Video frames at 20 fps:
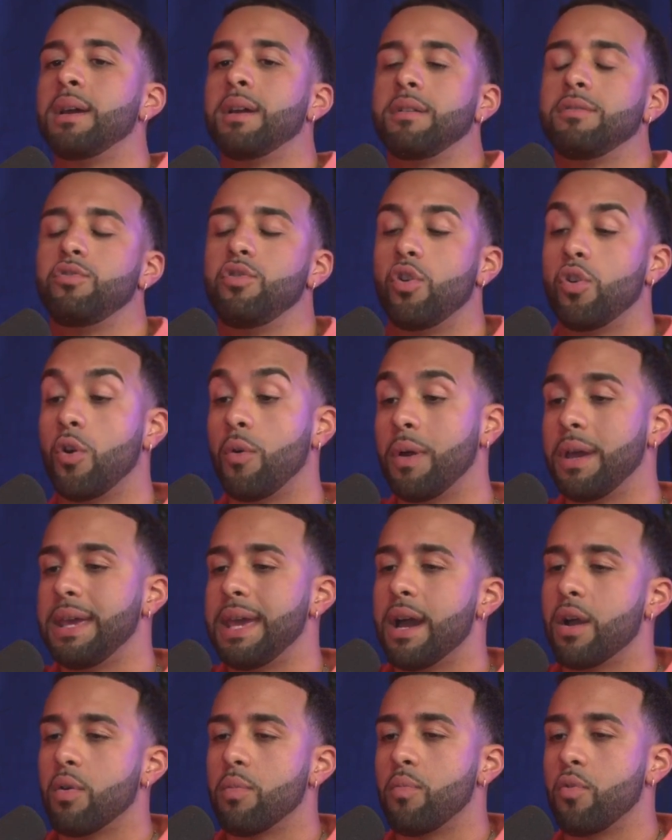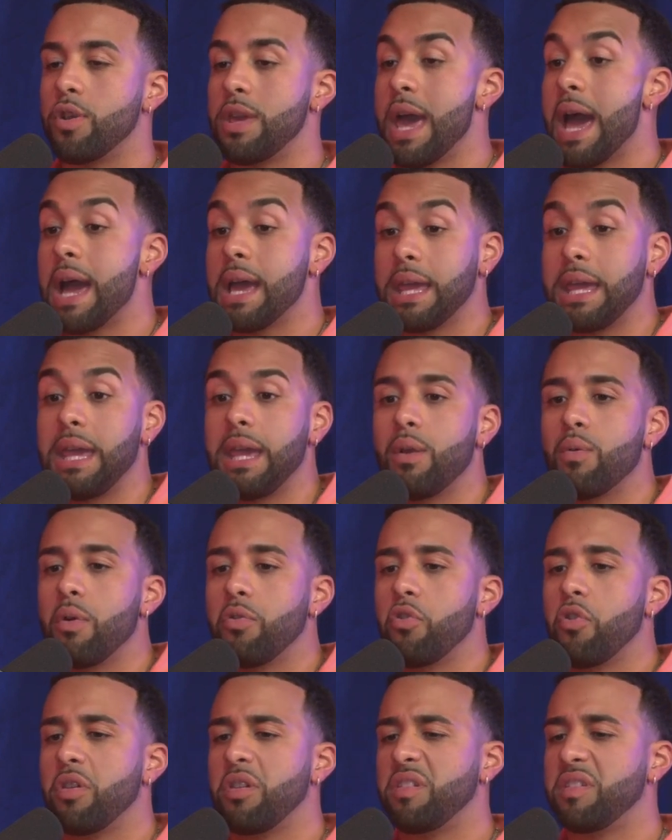Yo lo veía como Yankee
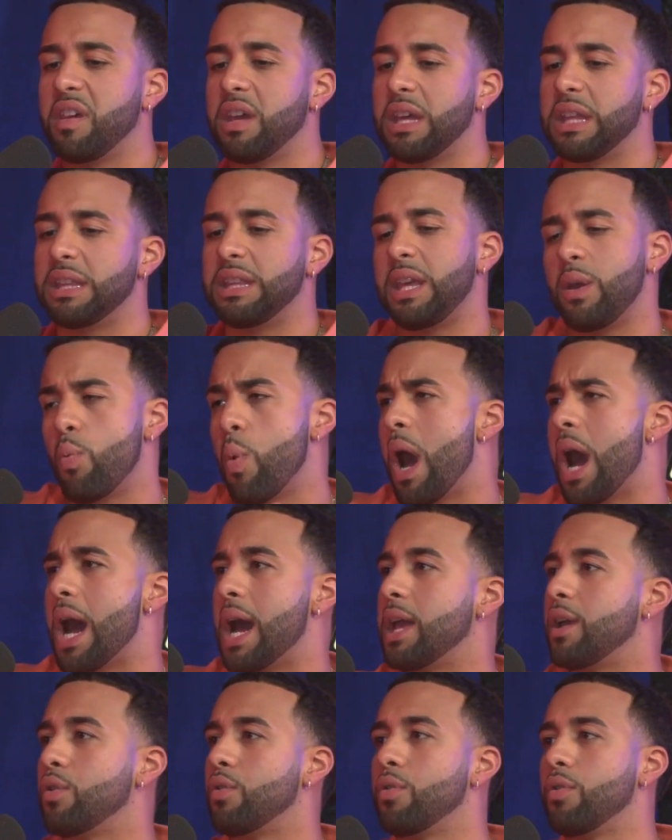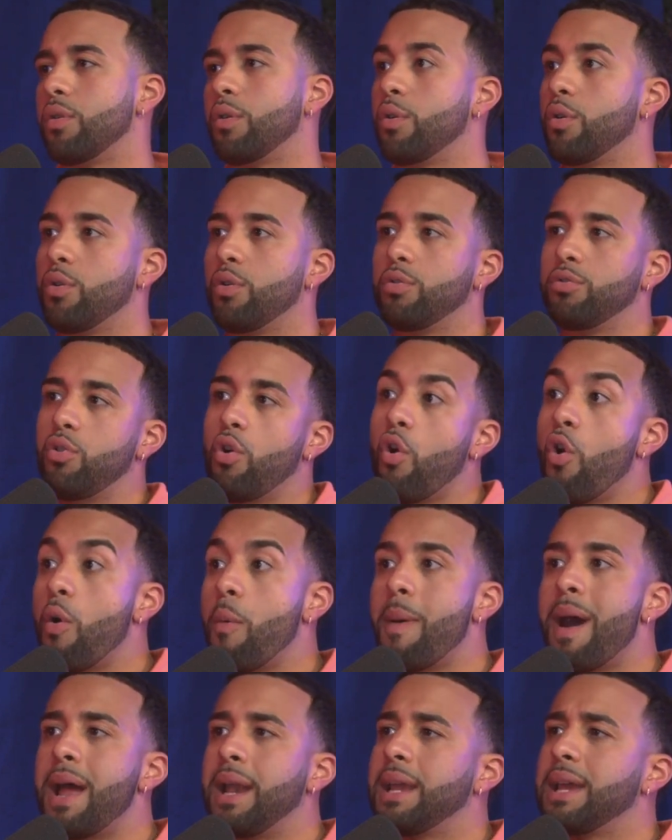cuando dice DY o, o Don
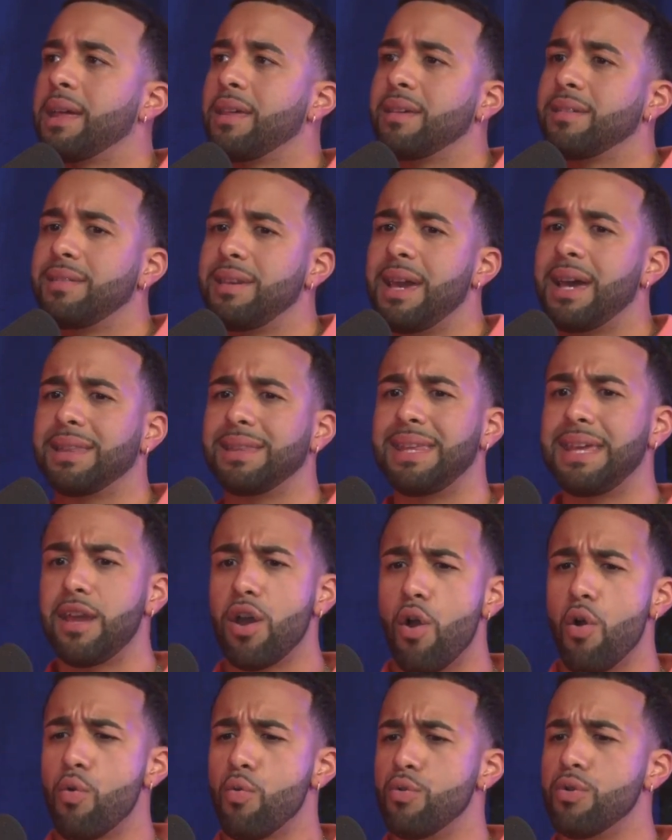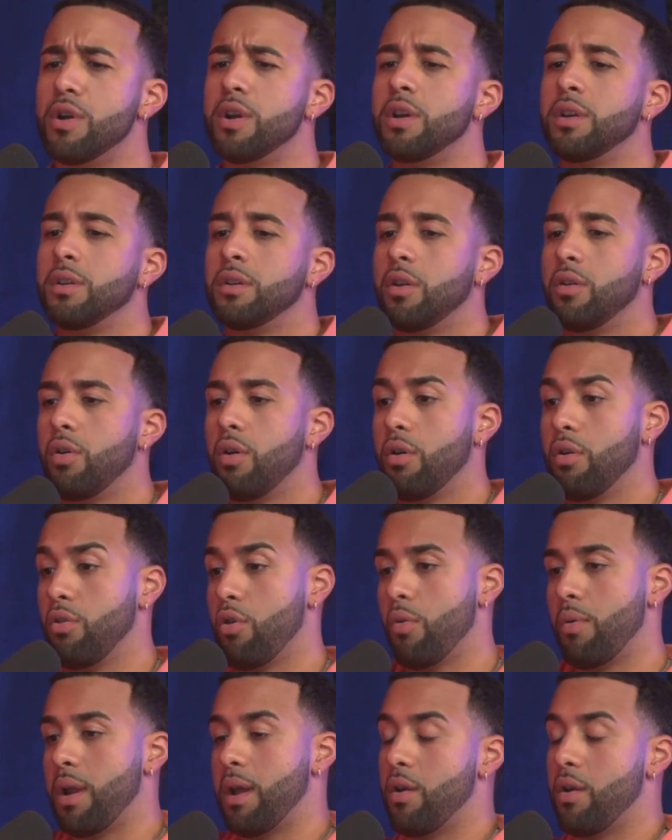Omar que decía DO o,